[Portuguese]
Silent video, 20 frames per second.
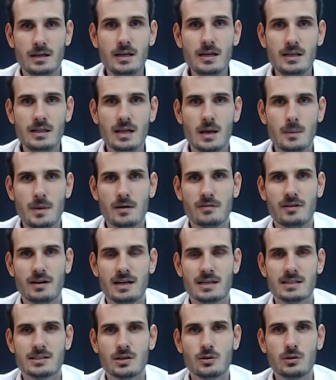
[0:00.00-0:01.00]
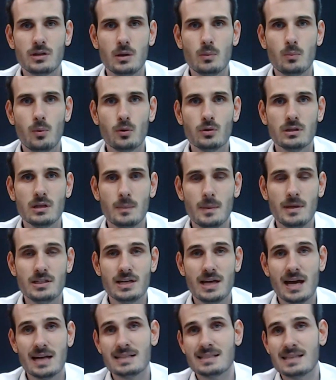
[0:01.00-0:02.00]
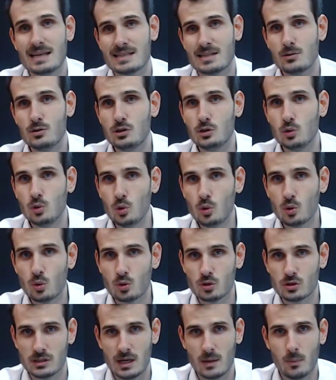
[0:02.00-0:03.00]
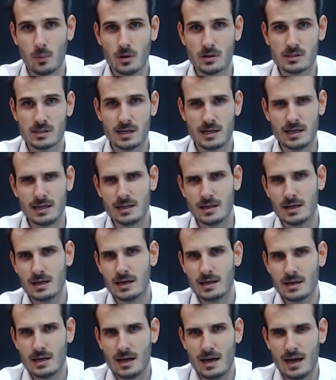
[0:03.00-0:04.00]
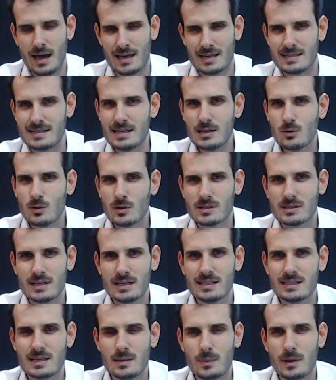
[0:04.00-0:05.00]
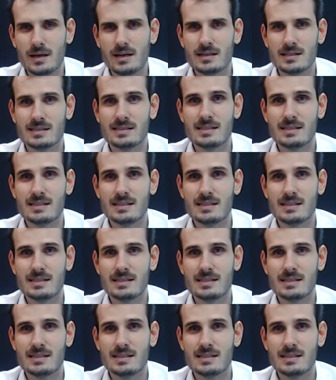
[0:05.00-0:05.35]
E, na minha avaliação, tem um pouco também de realização de lucros, né? Após aí é, cinco a seis semanas